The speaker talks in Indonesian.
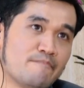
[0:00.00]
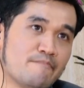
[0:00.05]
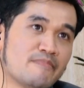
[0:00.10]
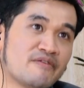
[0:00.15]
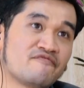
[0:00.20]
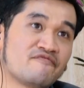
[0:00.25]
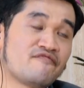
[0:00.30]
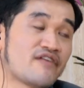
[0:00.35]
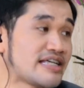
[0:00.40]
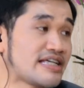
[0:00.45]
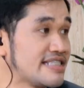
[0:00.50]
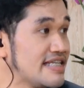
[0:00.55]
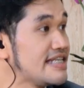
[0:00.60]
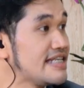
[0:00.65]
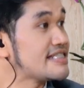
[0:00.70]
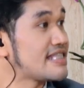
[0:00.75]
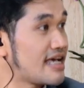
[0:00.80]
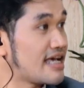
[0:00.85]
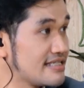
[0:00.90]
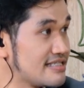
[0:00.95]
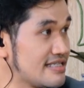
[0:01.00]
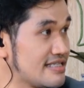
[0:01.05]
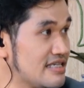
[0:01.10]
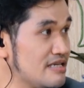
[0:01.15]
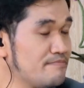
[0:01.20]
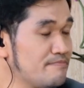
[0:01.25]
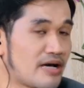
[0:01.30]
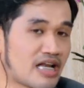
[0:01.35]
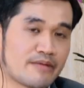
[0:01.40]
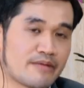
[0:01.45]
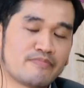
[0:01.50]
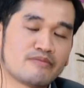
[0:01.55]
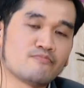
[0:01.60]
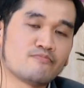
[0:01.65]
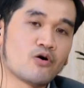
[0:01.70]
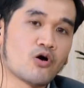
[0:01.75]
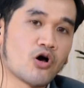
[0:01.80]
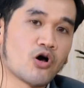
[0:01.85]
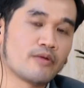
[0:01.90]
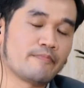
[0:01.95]
memfasilitasi para
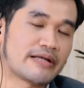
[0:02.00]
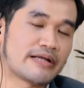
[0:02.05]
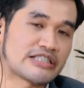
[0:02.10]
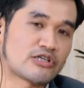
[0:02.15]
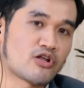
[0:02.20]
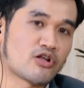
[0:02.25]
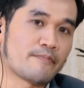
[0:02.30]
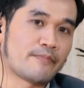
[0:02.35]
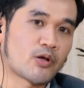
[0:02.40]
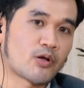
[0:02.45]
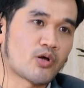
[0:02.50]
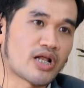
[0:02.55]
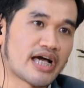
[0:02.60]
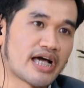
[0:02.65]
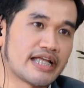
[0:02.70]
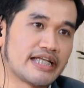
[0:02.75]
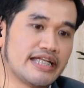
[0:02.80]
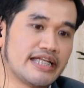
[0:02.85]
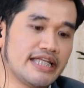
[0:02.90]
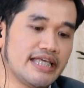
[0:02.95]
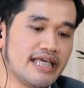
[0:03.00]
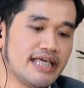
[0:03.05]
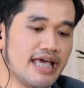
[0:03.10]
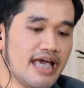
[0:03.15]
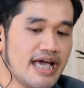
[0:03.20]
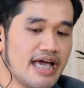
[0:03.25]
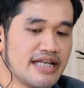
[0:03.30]
pemohon perseroan perorangan ini